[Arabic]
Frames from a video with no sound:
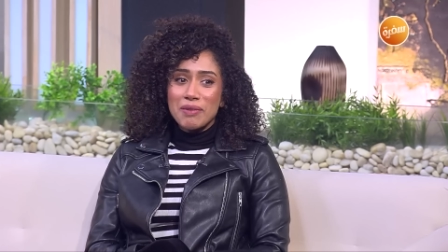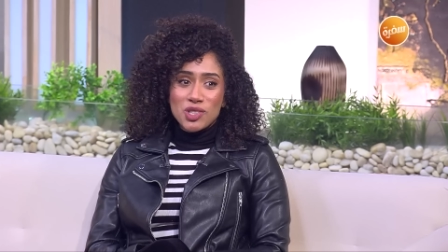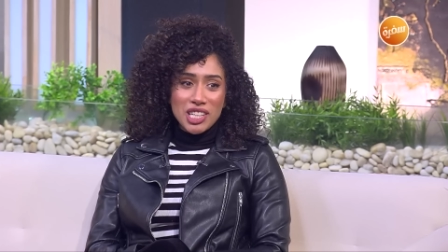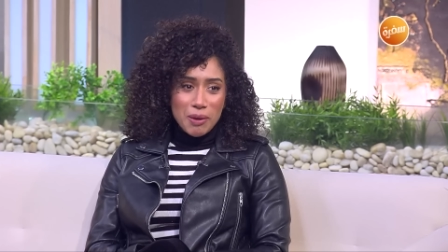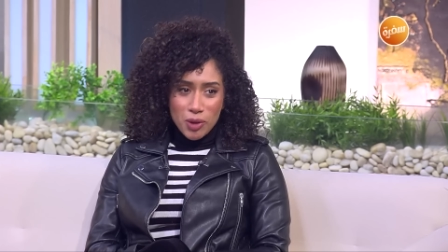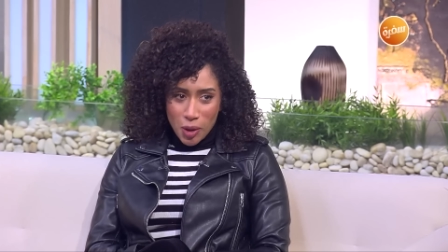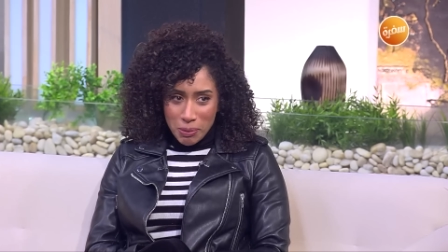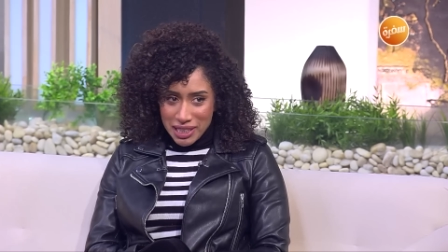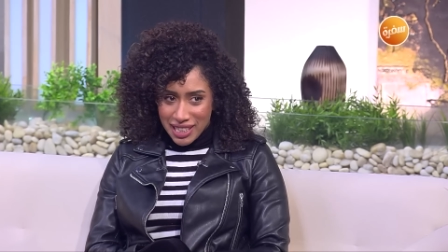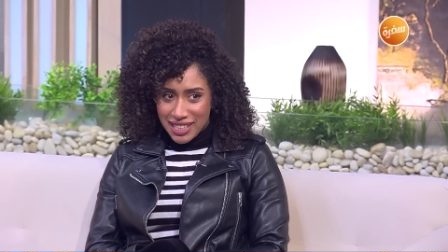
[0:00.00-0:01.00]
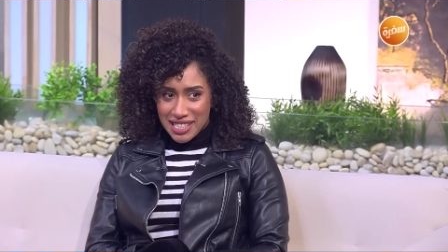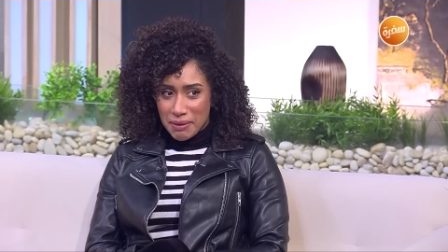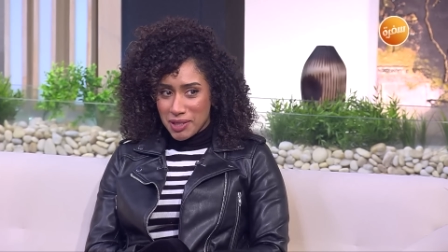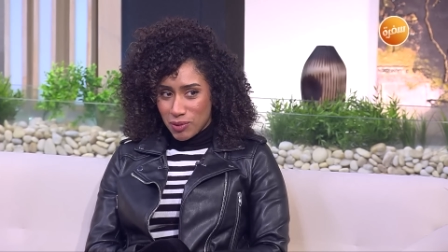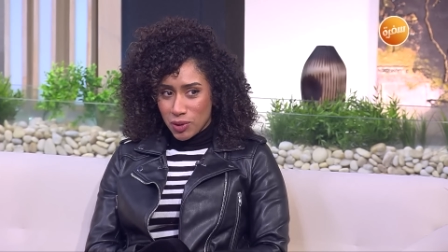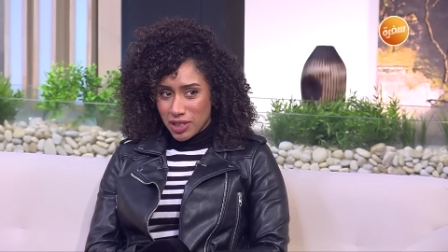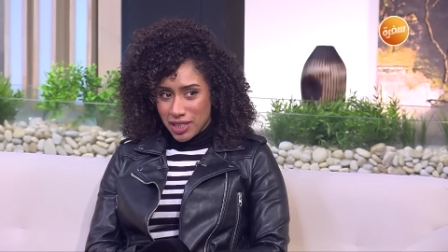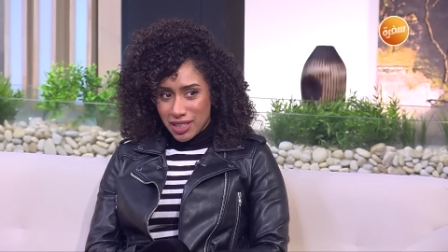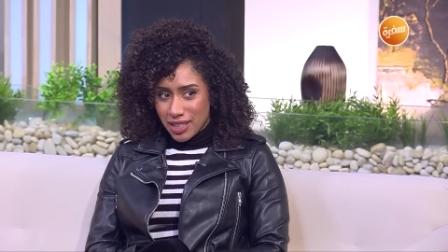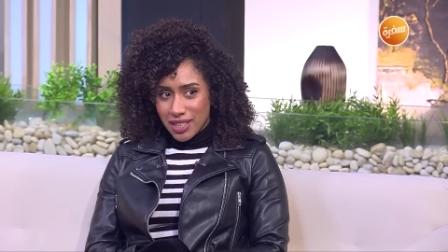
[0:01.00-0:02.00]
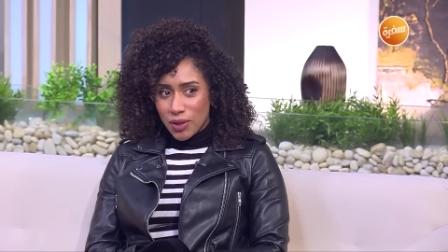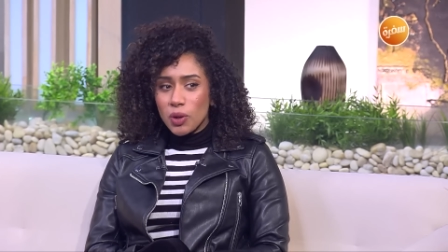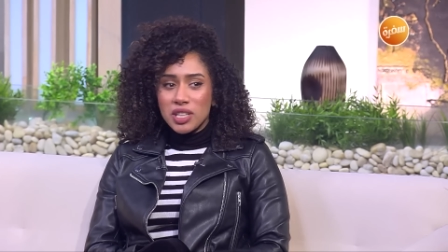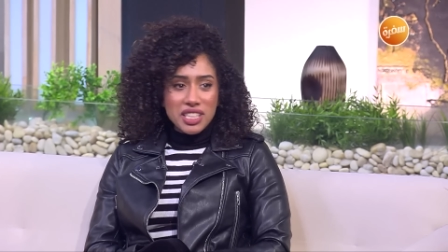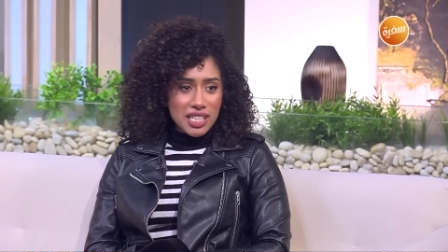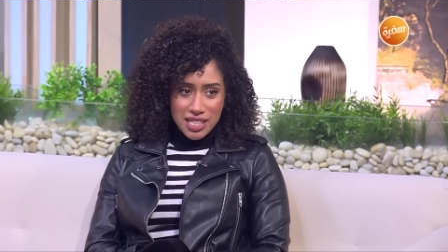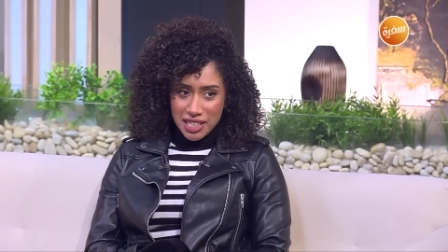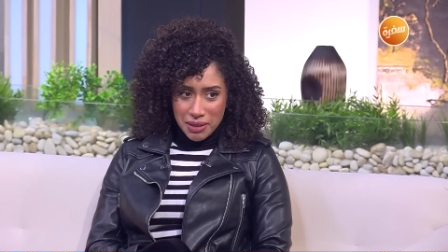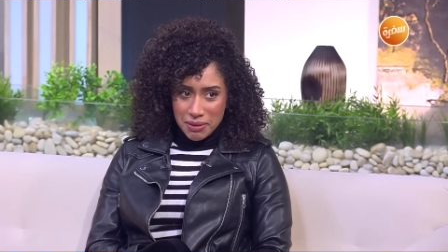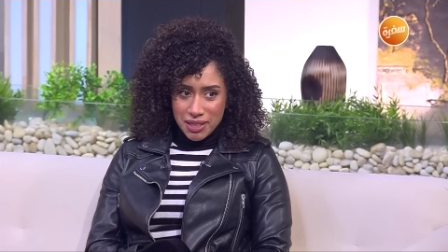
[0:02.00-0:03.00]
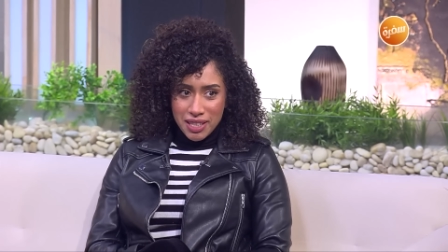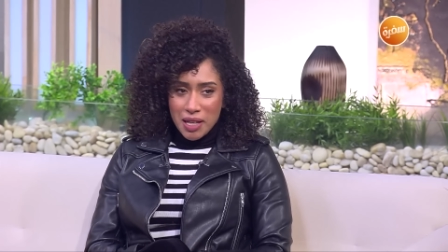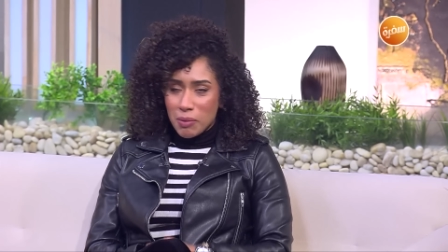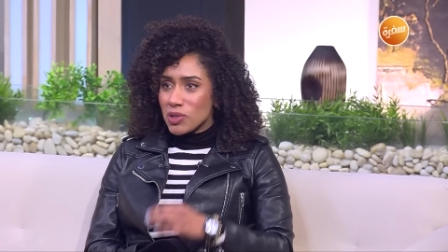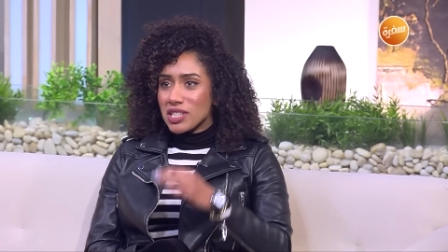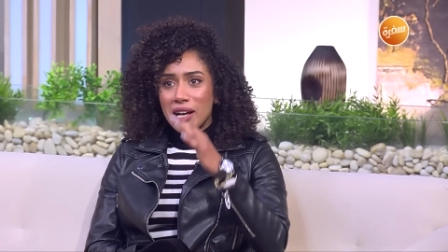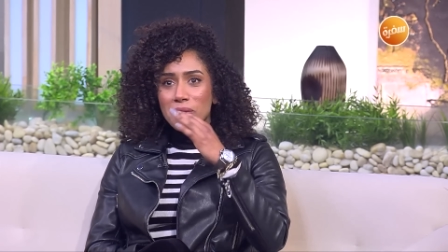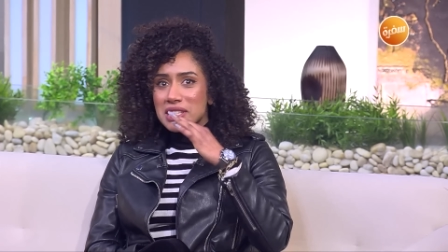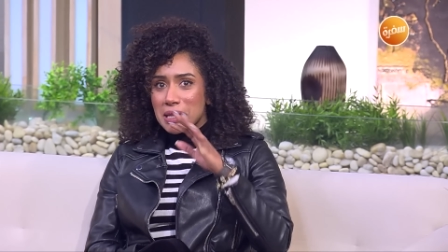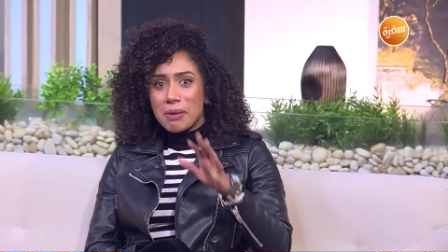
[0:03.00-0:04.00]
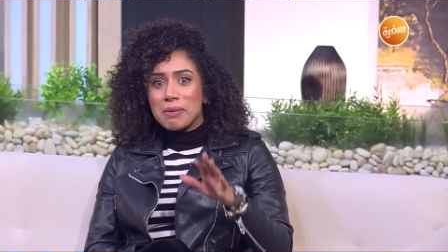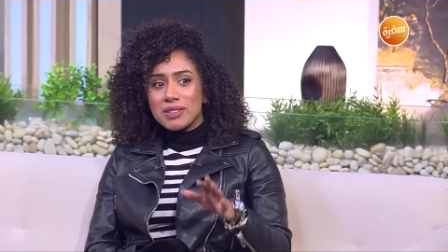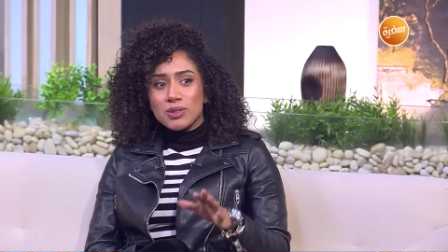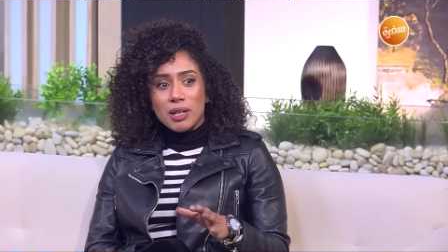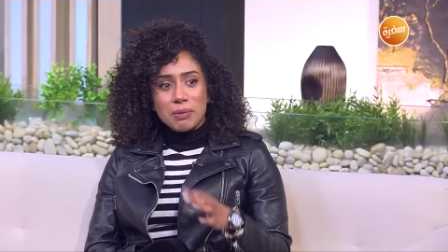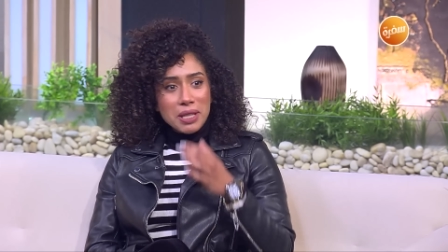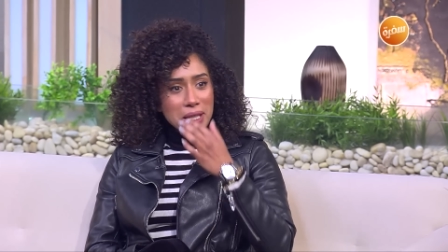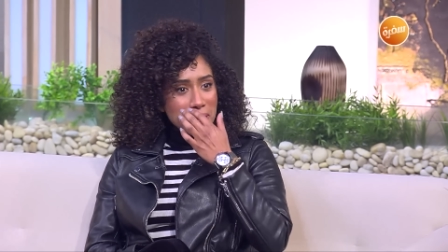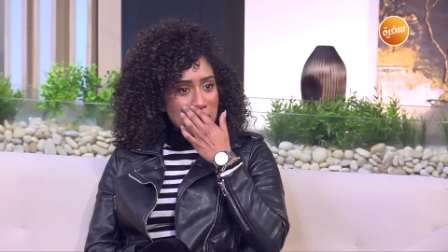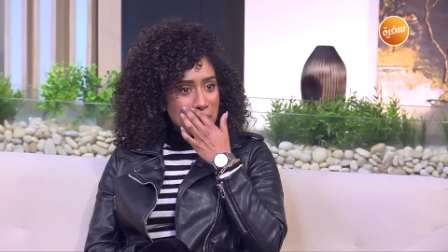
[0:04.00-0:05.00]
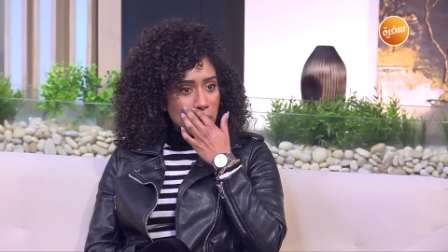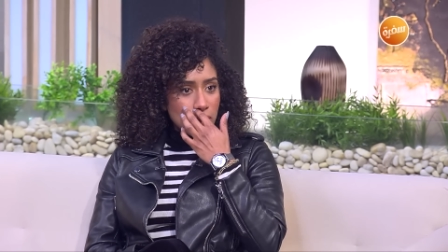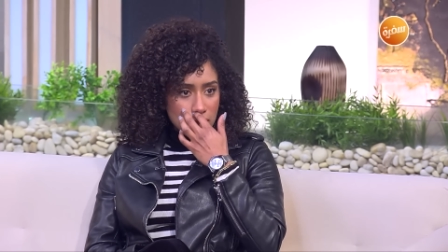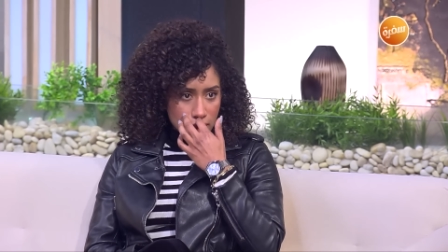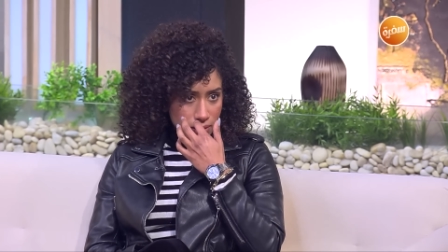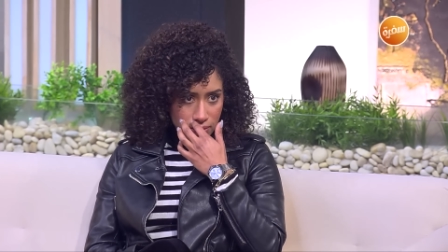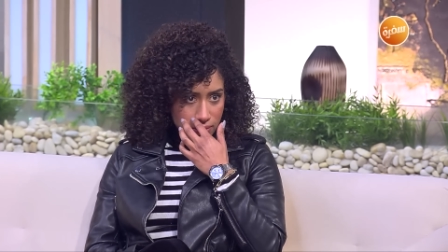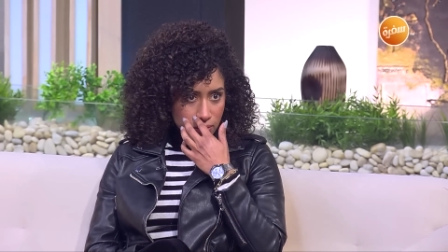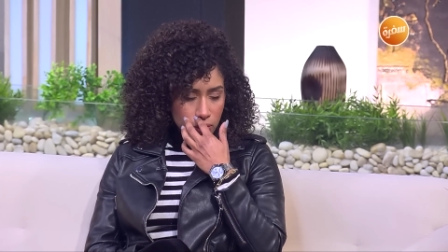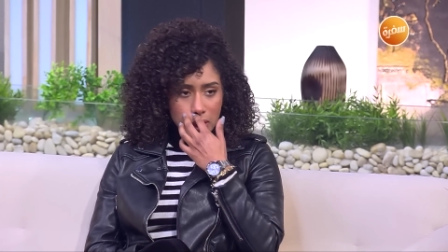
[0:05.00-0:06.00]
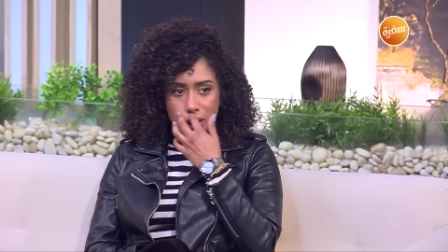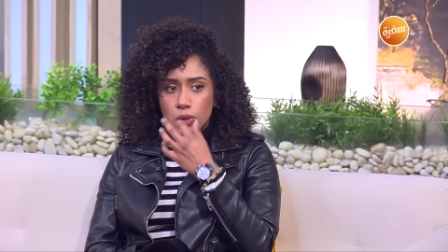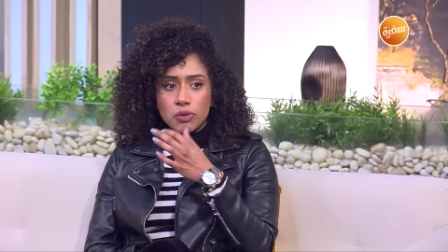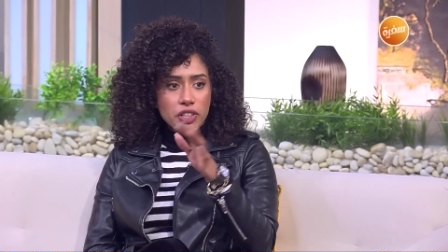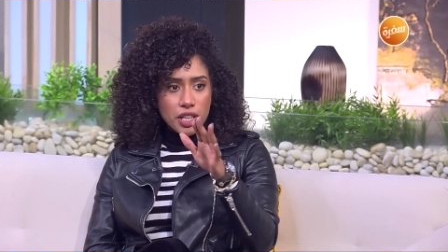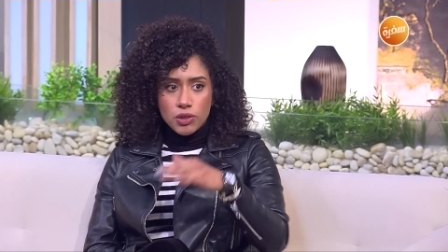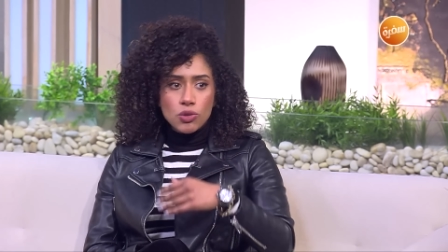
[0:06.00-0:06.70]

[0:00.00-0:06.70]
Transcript: مشكله كومن جدا زي ما انت بتقولي ايوه كل الناس تقريبا ايوه بصي اول سبب انا واجهتها كتير كلنا مم. كلنا رفيعين